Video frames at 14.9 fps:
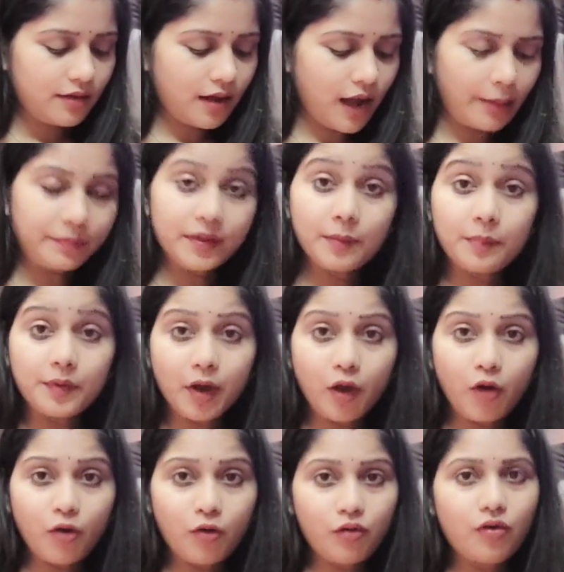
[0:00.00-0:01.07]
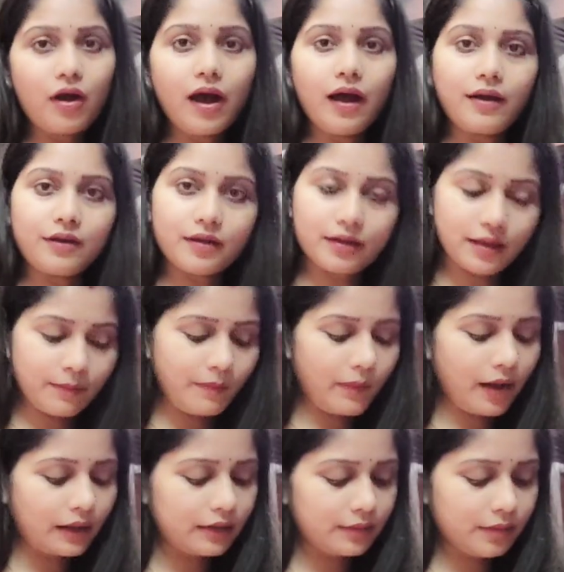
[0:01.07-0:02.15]
काम निपटाओ आने के
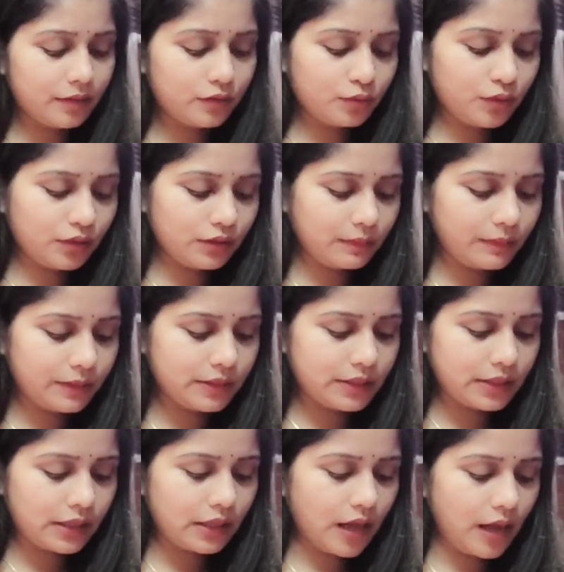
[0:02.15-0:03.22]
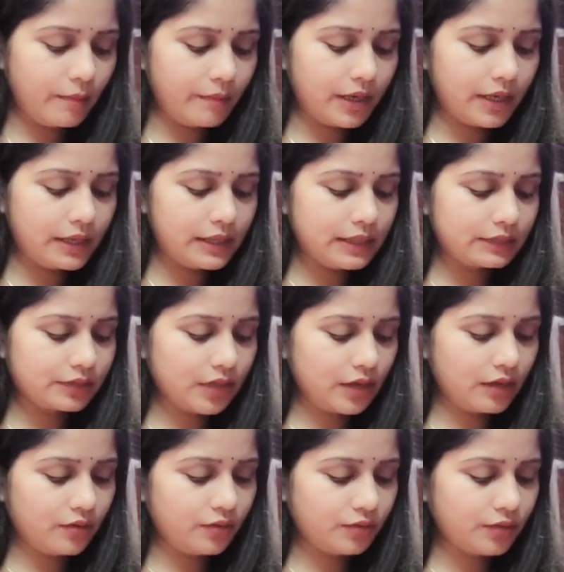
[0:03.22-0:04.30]
बाद भी तुरंत बच्चे के काम में ही लग
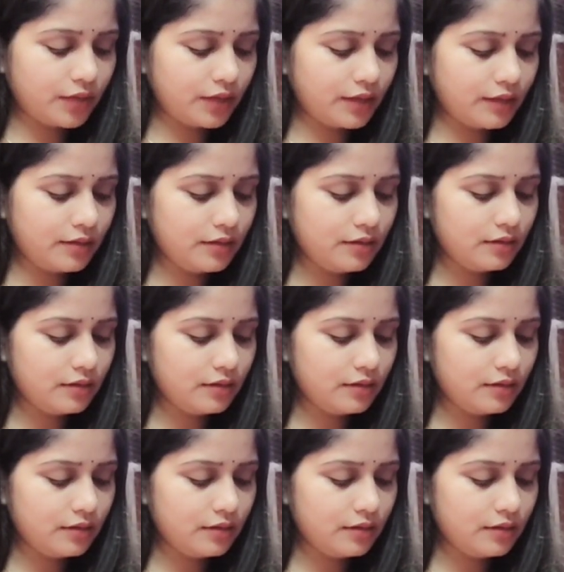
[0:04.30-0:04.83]
जाना होता है